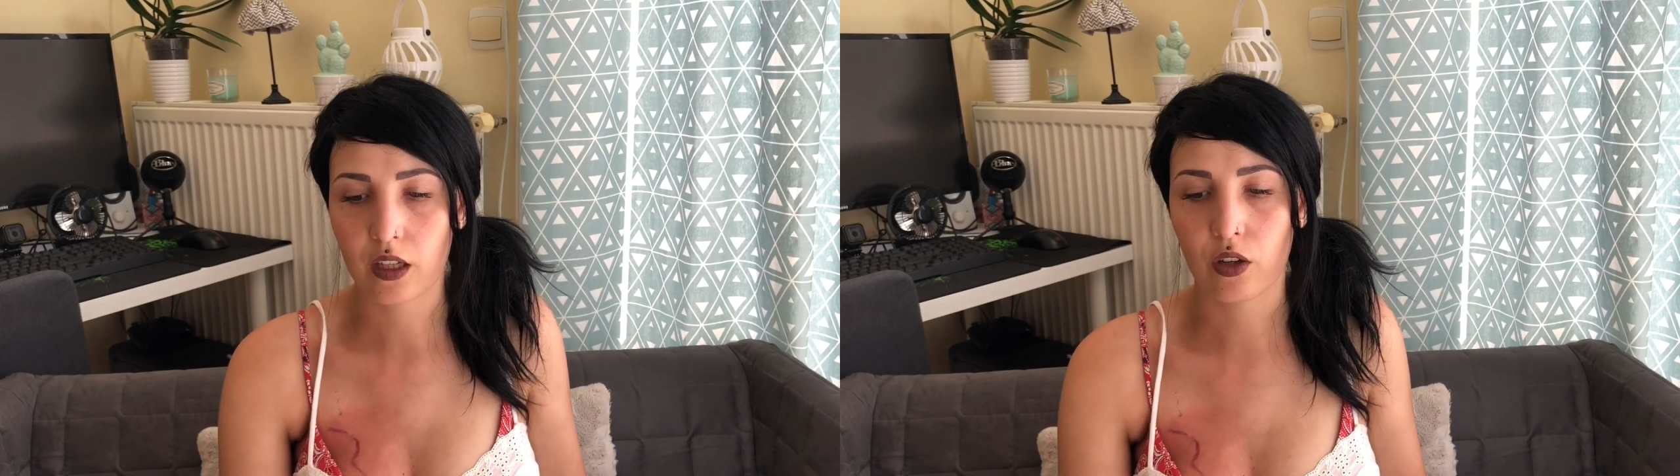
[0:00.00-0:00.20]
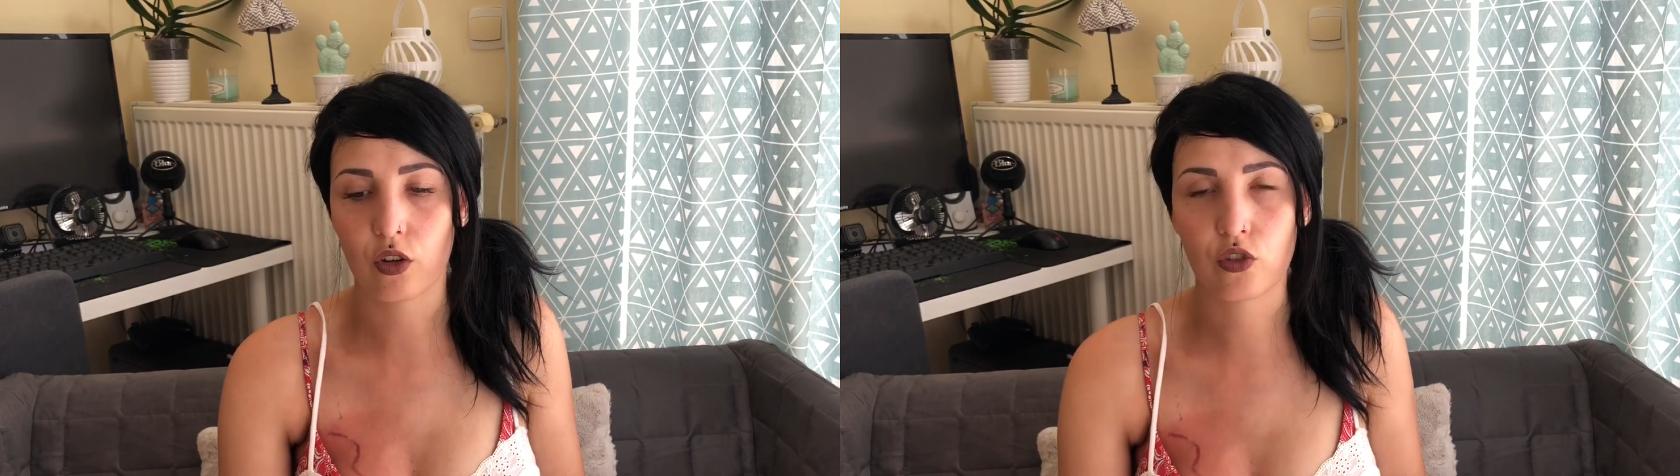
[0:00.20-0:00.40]

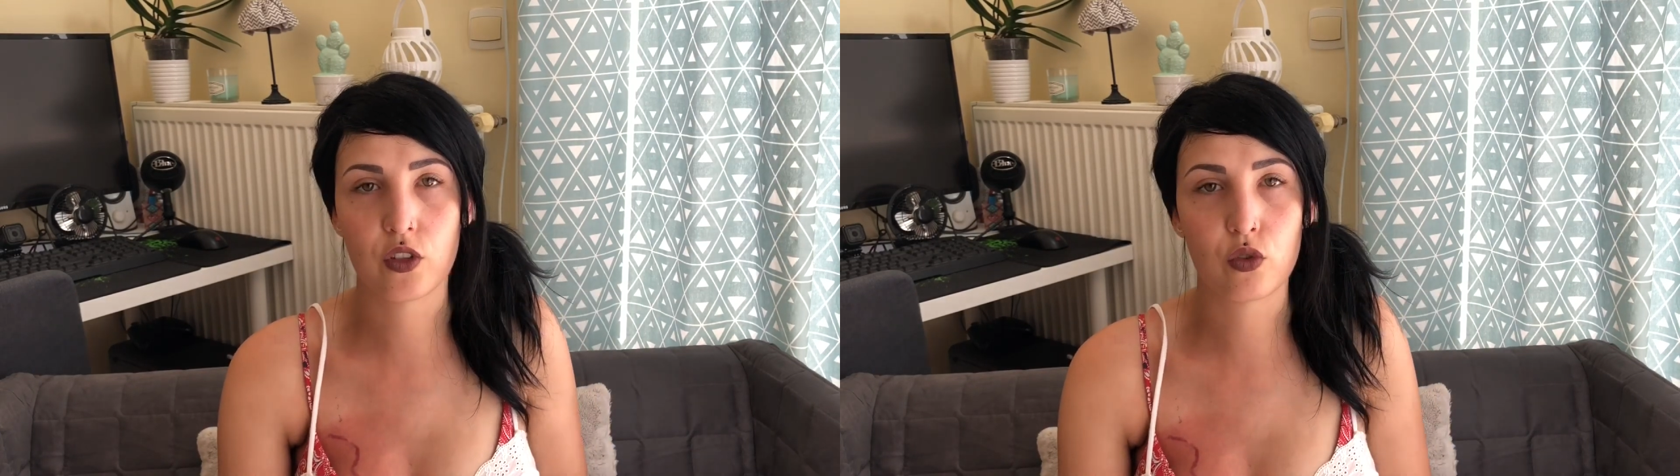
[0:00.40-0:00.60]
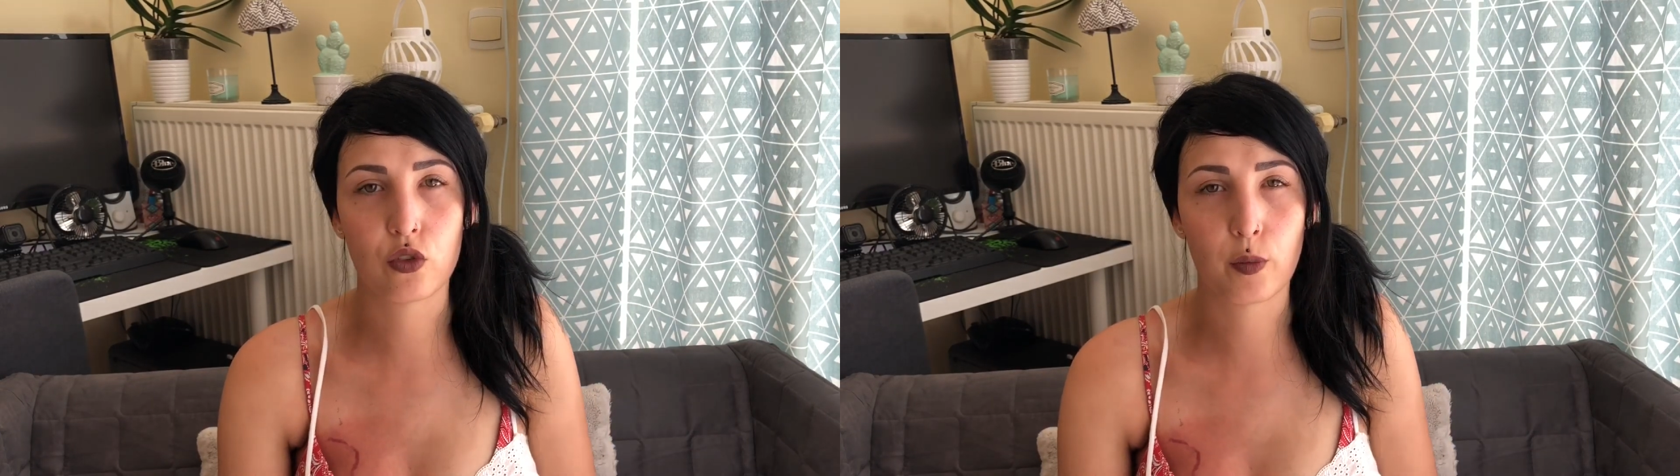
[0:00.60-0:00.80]
je fais
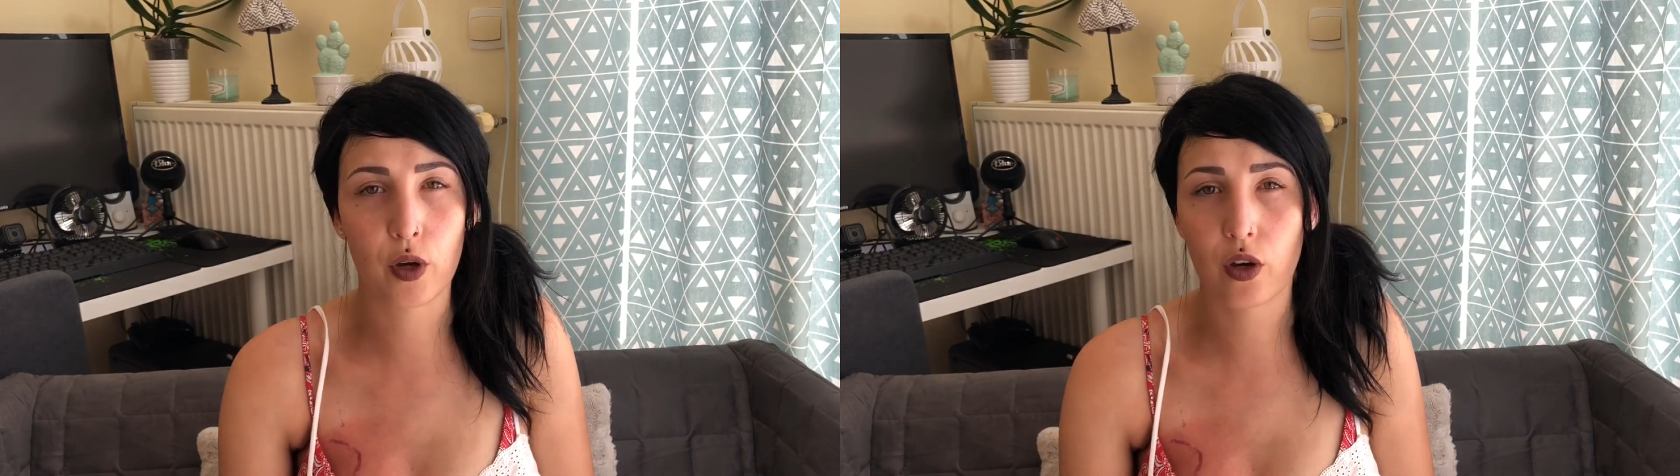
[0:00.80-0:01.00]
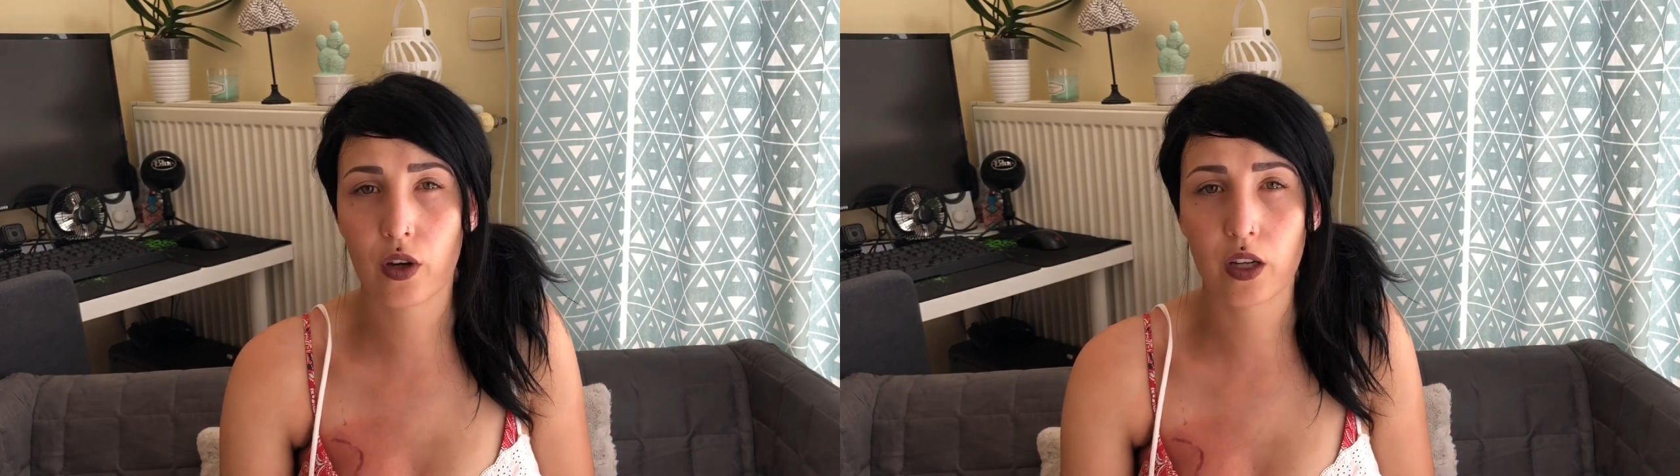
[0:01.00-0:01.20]
du
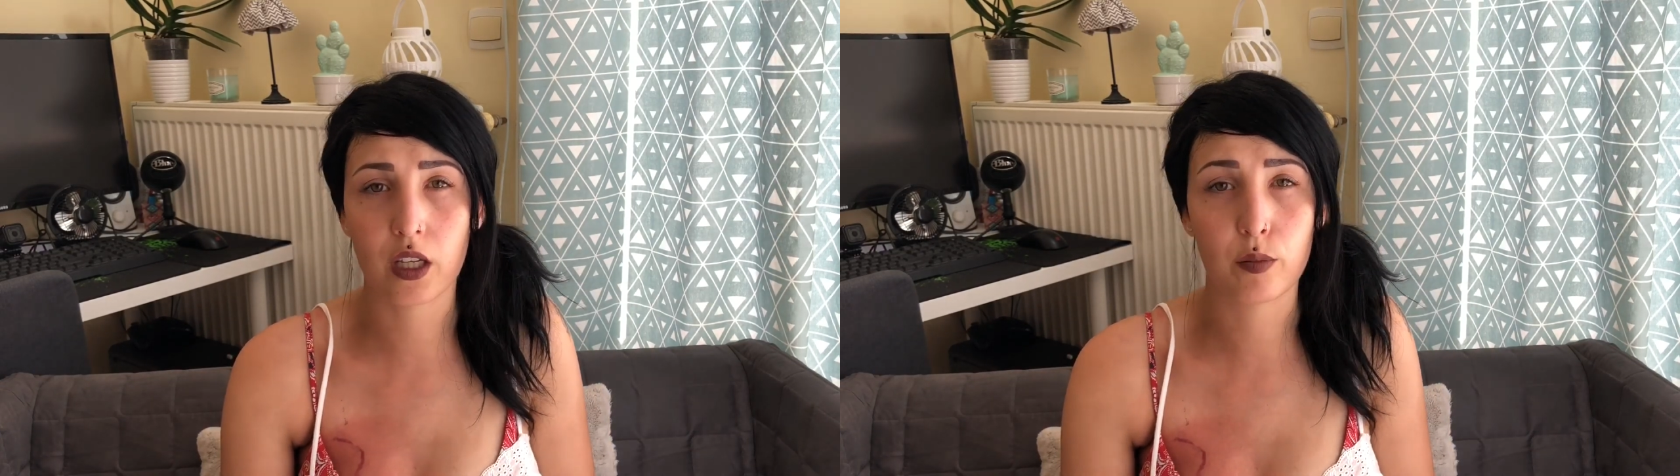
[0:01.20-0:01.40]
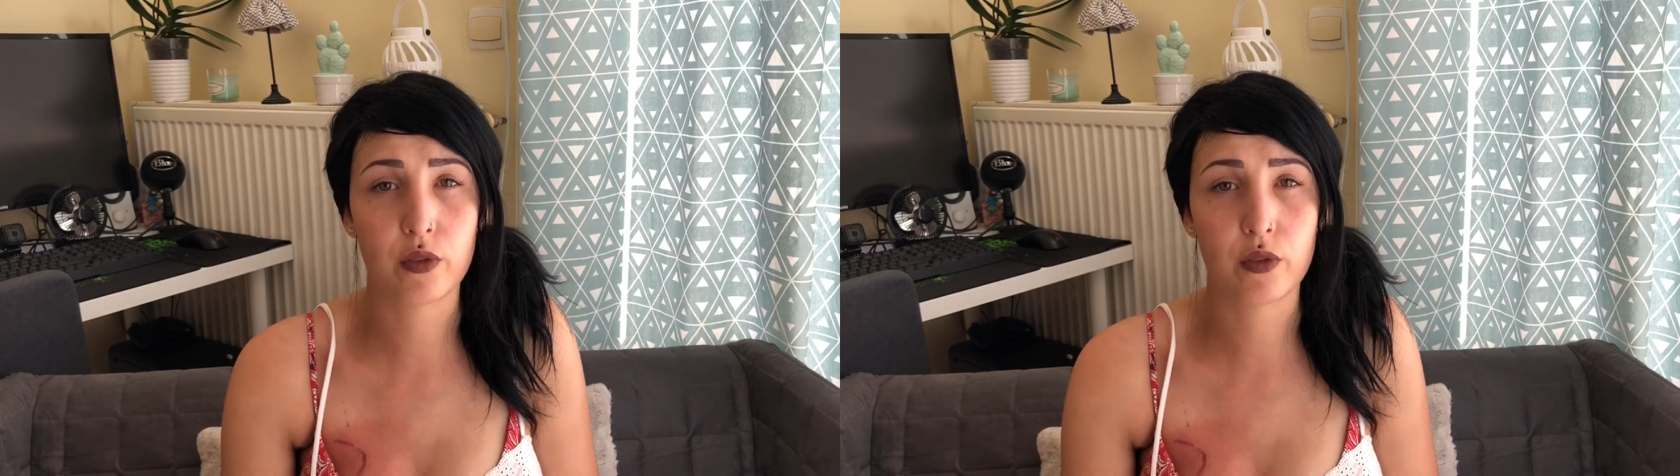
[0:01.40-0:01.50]
sport, et